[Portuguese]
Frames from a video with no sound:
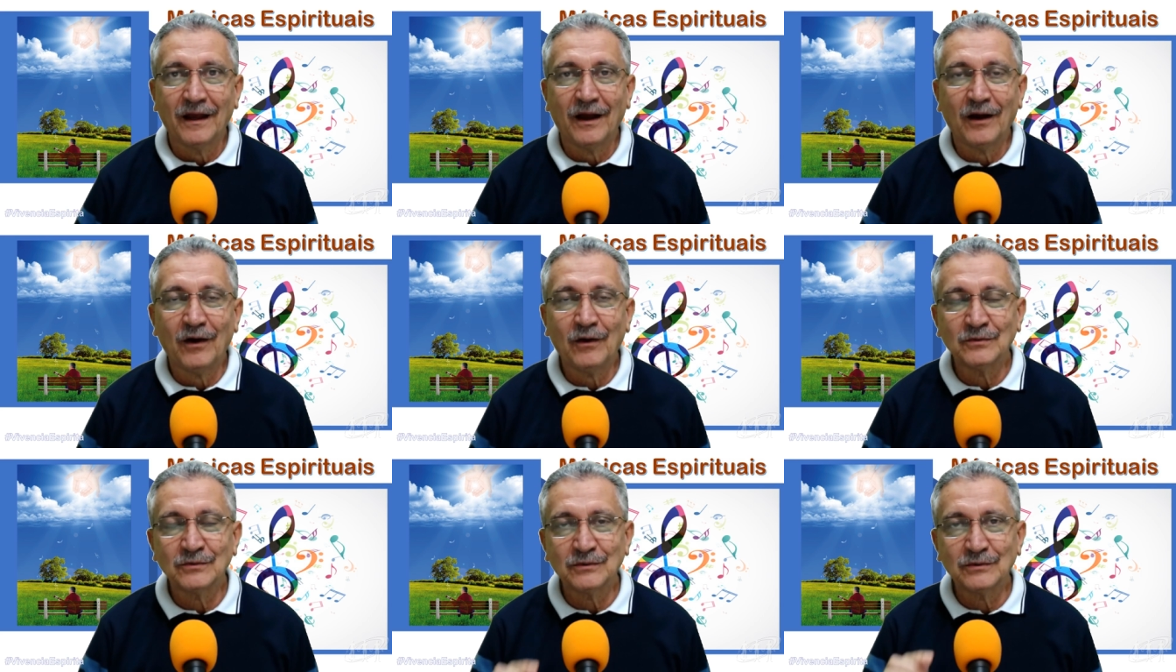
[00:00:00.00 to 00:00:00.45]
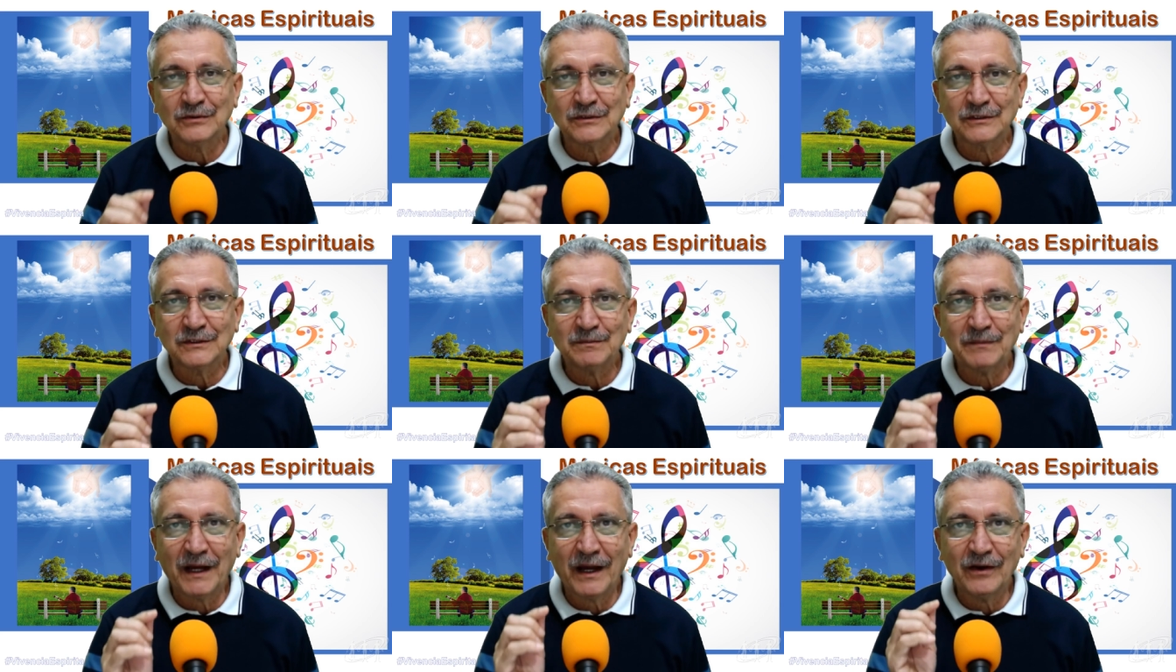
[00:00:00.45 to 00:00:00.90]
a um
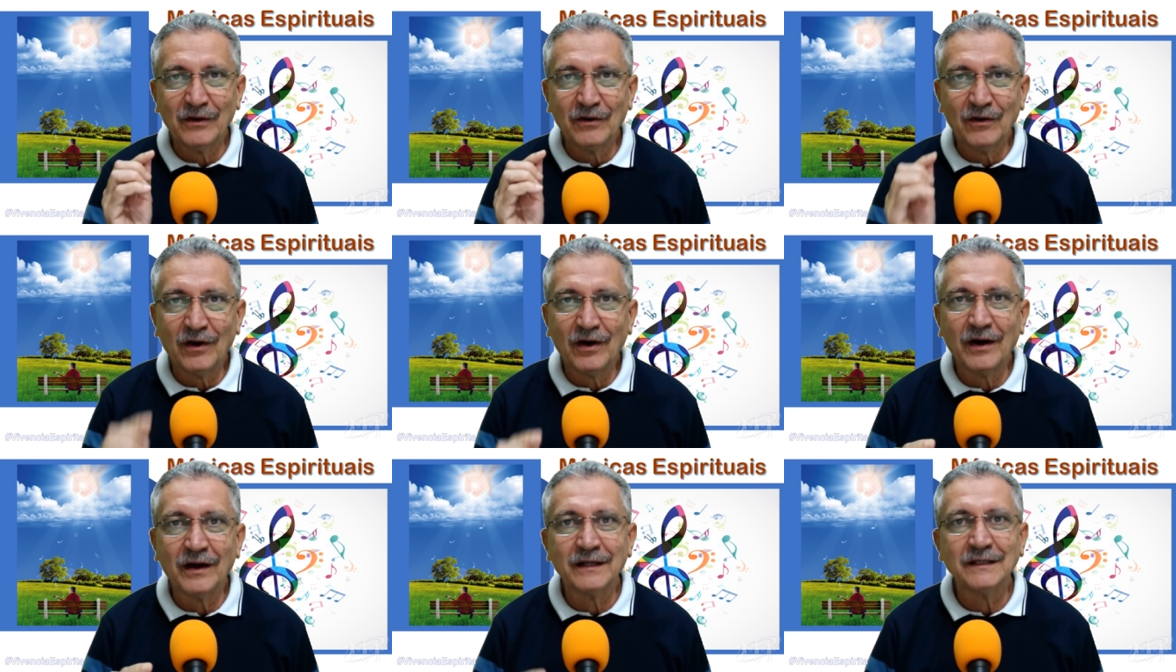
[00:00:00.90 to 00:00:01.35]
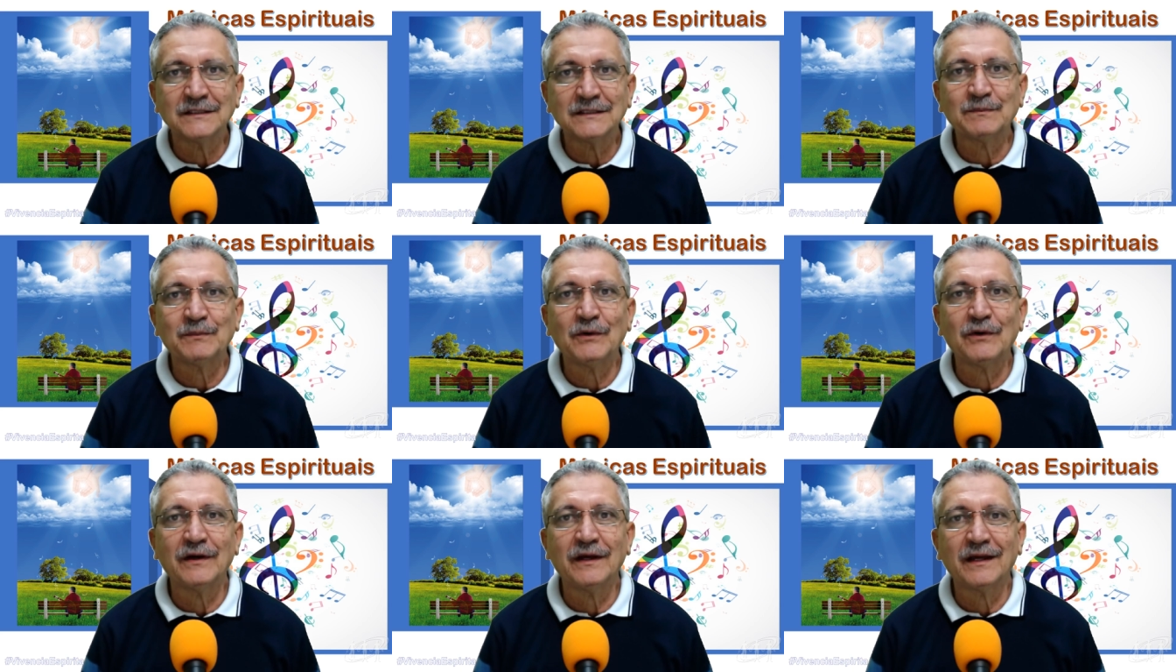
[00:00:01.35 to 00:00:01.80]
dos maiores
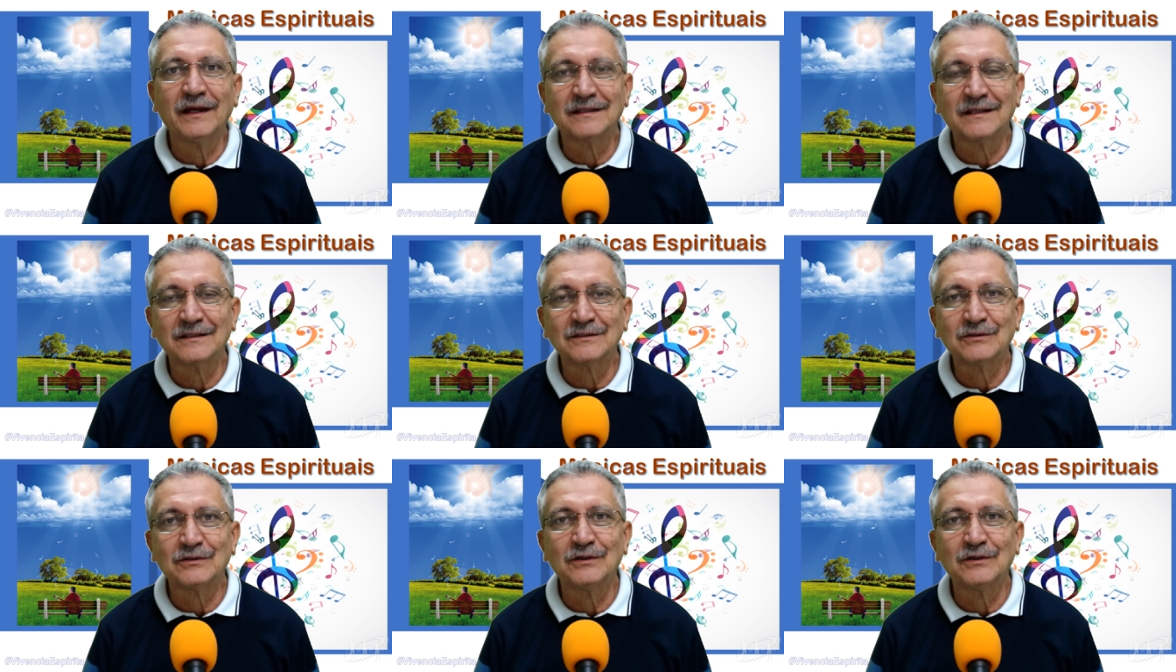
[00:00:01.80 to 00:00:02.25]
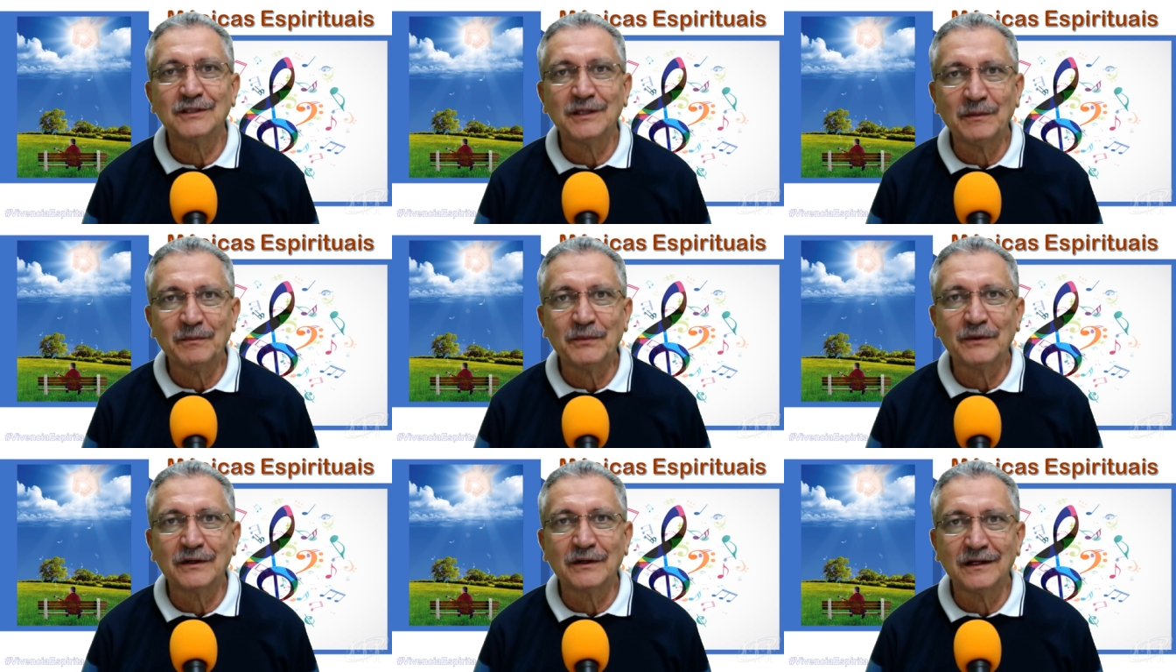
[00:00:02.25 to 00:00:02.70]
poetas
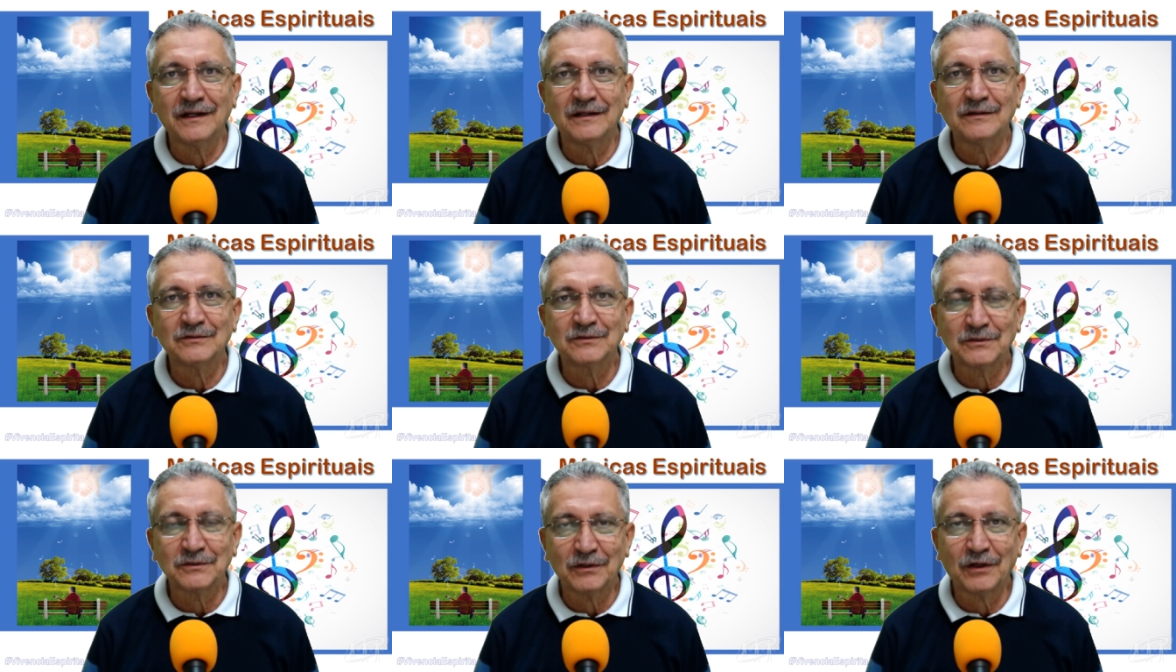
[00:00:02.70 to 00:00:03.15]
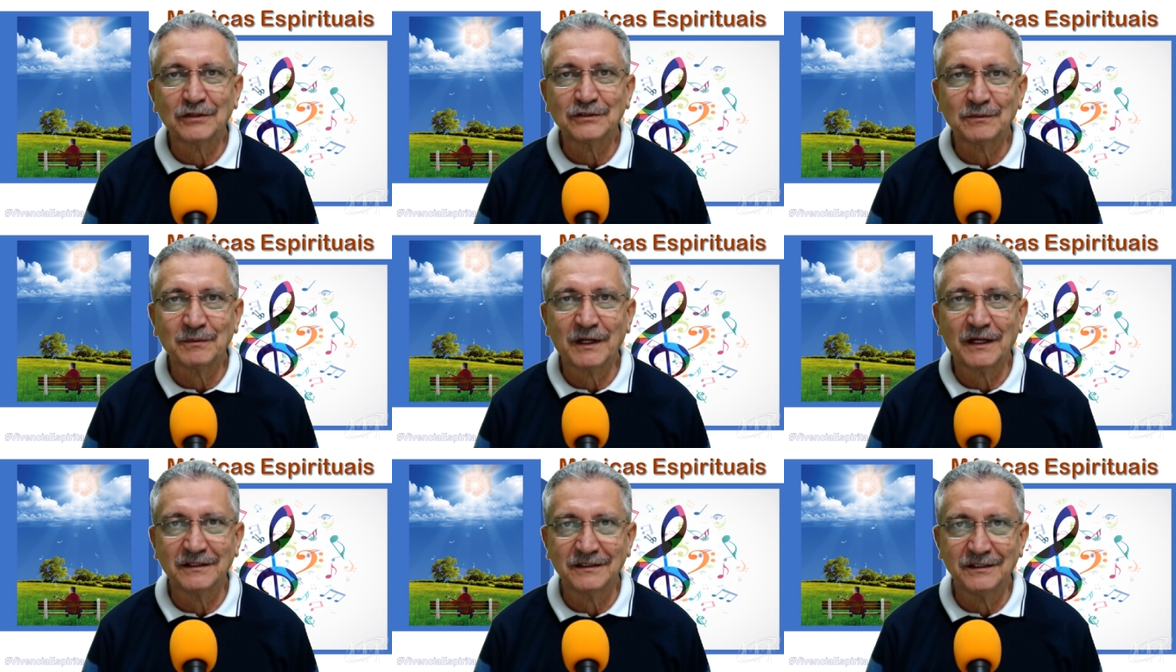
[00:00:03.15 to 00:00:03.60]
contemporâneos do
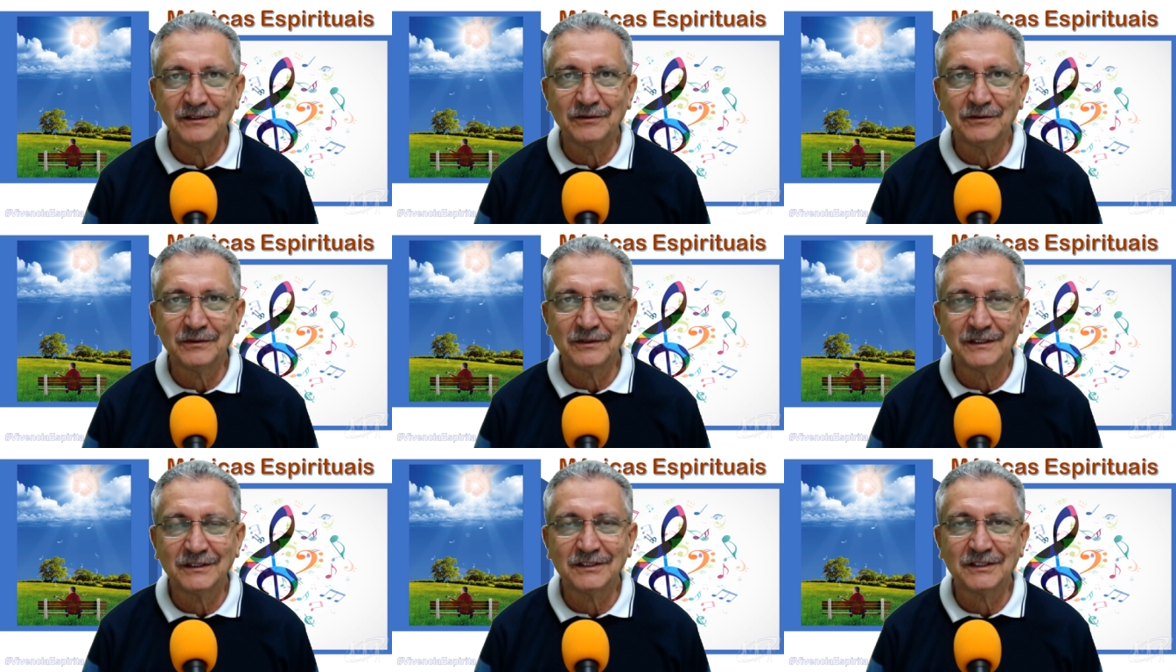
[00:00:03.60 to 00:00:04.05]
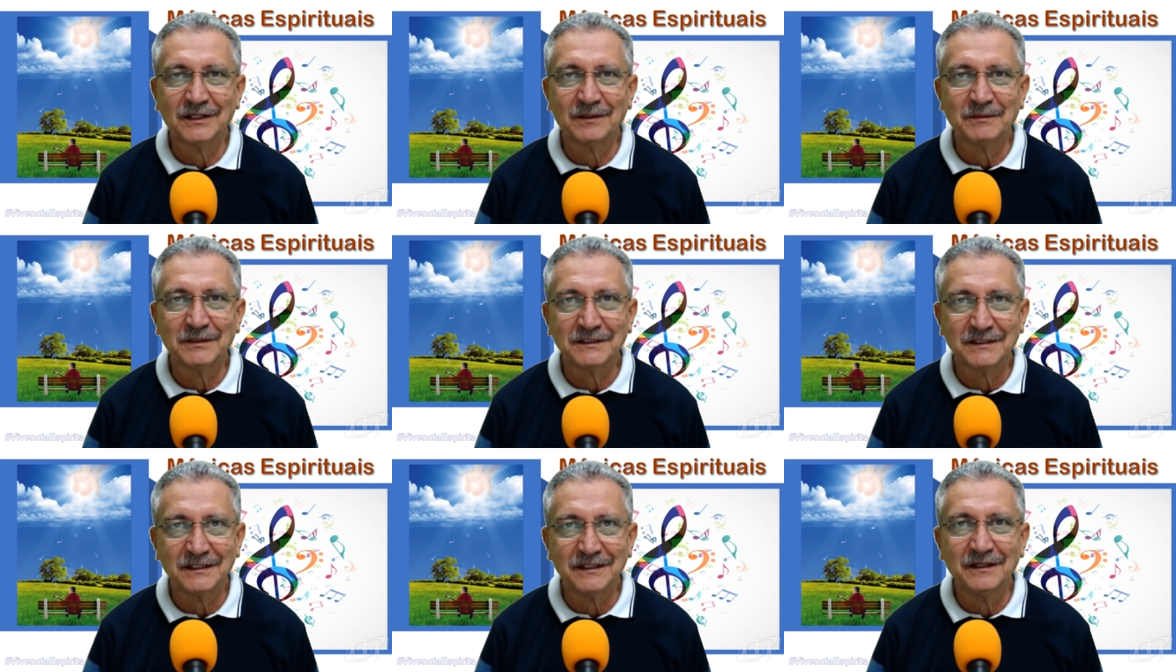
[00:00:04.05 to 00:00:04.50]
nosso Brasil, que
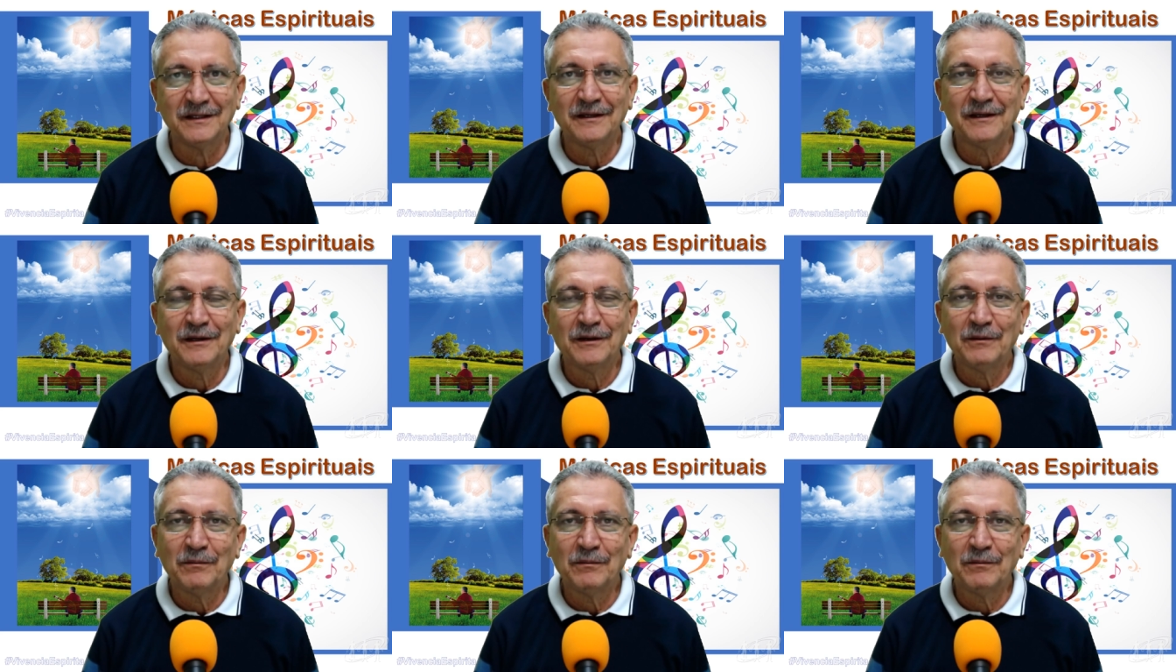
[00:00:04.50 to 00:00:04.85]
chama-se